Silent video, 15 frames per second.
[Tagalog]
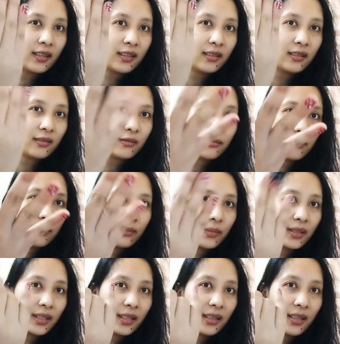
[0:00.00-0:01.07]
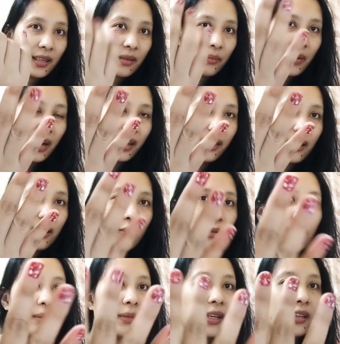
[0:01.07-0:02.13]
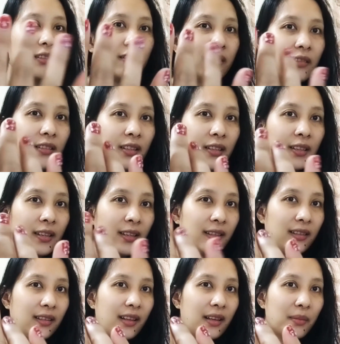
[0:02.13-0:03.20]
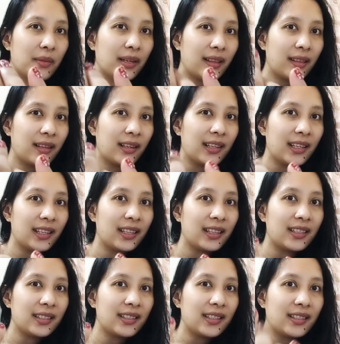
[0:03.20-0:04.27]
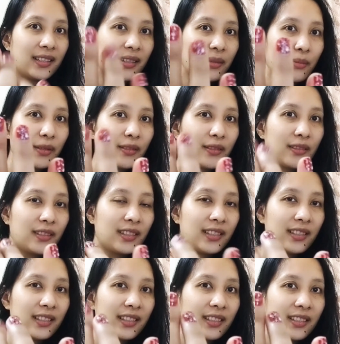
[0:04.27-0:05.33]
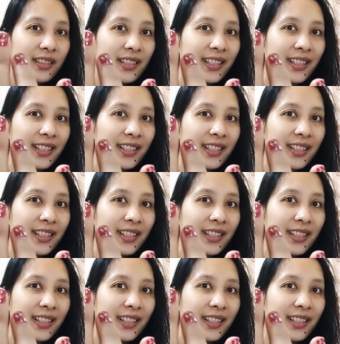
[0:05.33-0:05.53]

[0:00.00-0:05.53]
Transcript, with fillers: Yan o, oh, maganda. Pangit lang yung kamay ko. Hindi lang magandang lagyan ng sining. Pero, yan, yan.